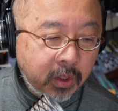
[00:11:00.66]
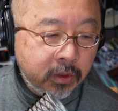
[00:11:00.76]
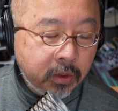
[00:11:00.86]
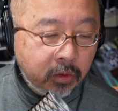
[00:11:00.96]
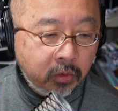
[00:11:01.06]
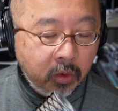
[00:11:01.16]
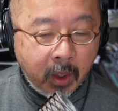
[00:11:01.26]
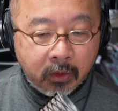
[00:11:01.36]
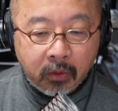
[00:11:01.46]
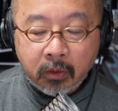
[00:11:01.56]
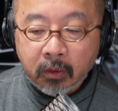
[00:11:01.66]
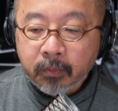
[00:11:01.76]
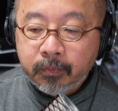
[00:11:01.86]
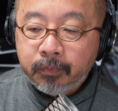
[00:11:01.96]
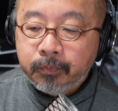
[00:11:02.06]
「プラスティック・オン・バンド」って
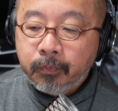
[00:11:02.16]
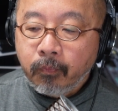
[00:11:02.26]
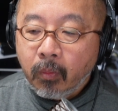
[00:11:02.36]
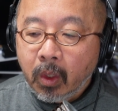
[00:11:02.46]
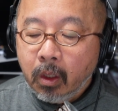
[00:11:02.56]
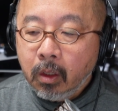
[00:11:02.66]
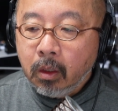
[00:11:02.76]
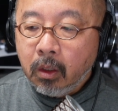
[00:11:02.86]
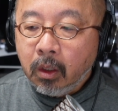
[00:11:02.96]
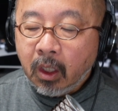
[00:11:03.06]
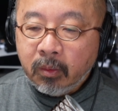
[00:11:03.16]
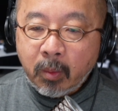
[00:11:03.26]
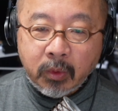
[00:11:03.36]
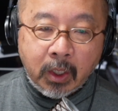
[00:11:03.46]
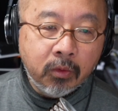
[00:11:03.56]
いう、えー、
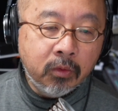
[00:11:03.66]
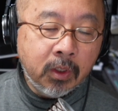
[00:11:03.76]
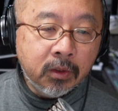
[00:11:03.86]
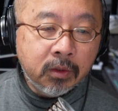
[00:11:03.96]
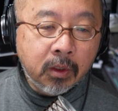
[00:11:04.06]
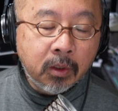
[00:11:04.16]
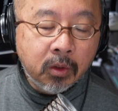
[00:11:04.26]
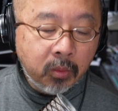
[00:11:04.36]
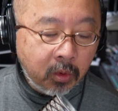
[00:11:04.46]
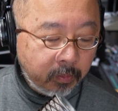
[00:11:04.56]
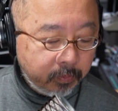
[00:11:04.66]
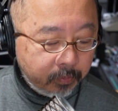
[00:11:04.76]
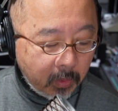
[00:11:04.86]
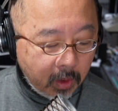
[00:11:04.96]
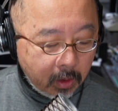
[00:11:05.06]
アルバムタイトルなんですけれども、
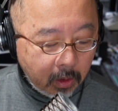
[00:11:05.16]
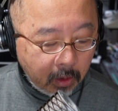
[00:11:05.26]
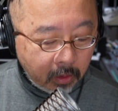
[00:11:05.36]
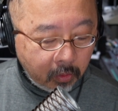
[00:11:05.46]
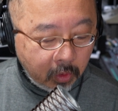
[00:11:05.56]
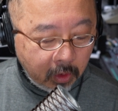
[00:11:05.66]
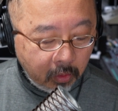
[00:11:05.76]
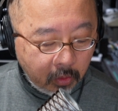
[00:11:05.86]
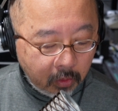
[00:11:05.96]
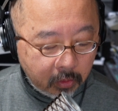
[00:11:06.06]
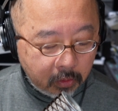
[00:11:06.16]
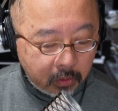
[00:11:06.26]
えー、これの、